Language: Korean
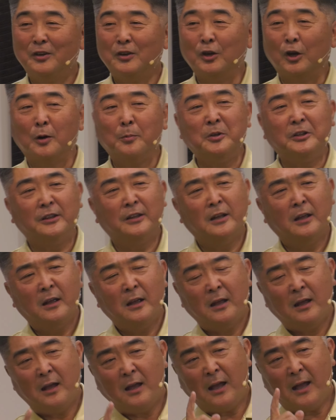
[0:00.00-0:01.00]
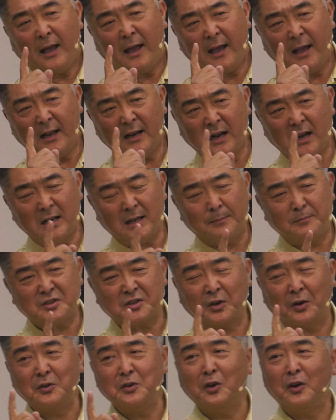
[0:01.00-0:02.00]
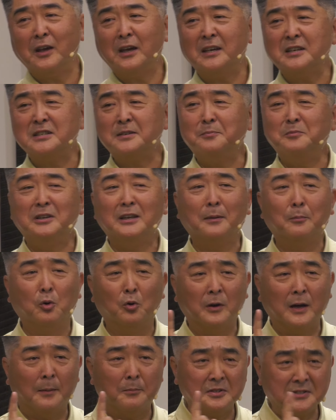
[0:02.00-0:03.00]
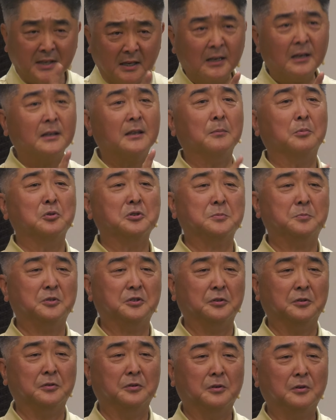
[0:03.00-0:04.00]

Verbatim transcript: 여러분, 하나님 성령에게 심는 게 뭔가 한번 생각해 보십시오.